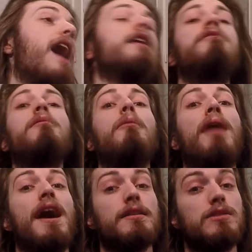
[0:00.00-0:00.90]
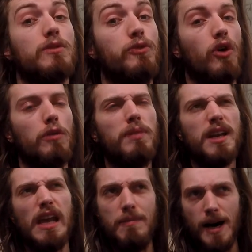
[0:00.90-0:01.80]
Arriviamo a marzo, Fioi.
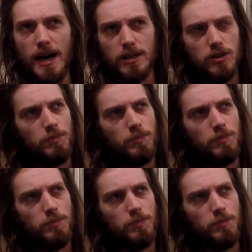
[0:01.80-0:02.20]
Perché marzo?